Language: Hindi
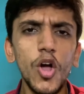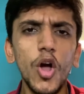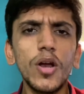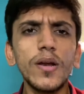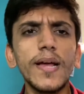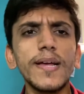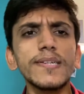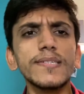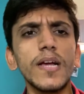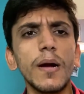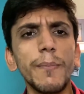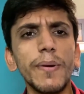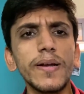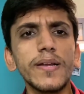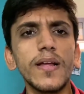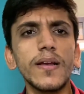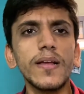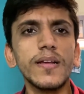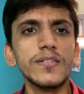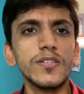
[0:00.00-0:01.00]
और गाइज
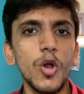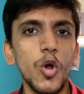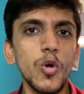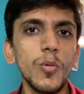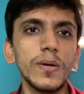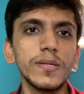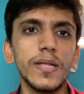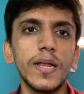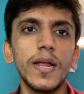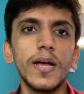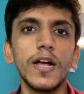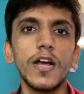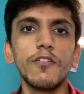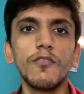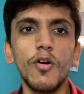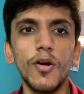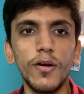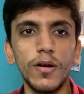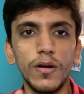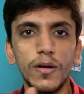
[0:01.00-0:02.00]
कमेंट करके ज़रूर बताना अगर
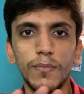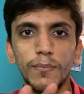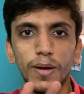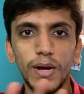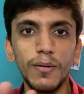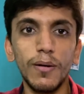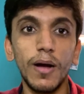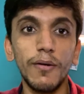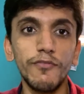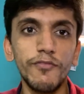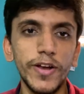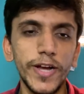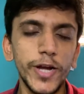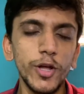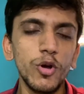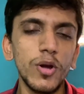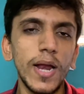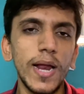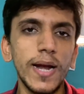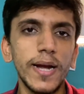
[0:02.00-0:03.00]
मतलब अब
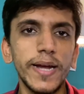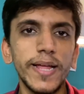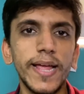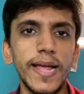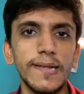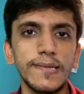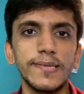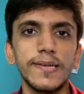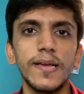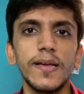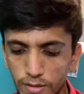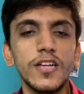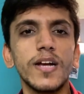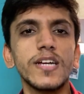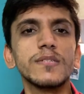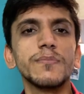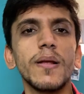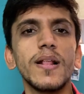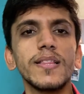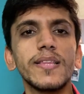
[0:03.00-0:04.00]
वीडियो क्लैरिटी कैसी है तो so
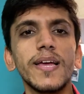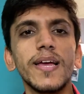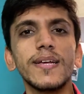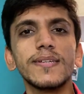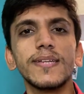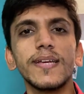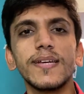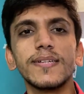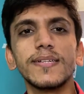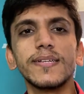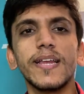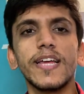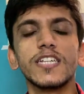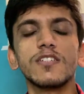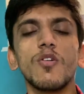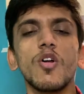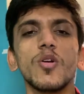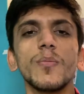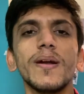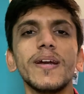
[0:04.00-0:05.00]
गाइज मिलते हैं ऐसे किसी
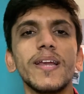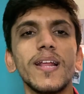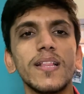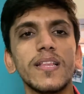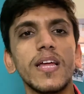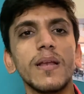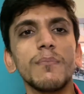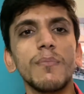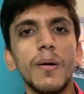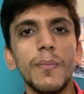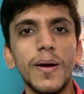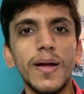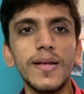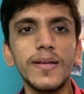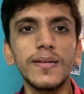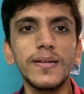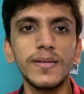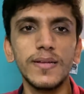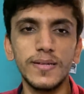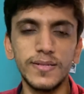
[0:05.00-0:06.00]
नेक्स्ट ब्लॉग में टिल देन
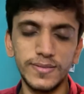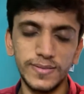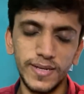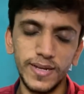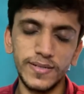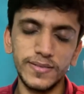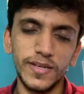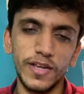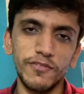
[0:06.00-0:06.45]
बाय स्टे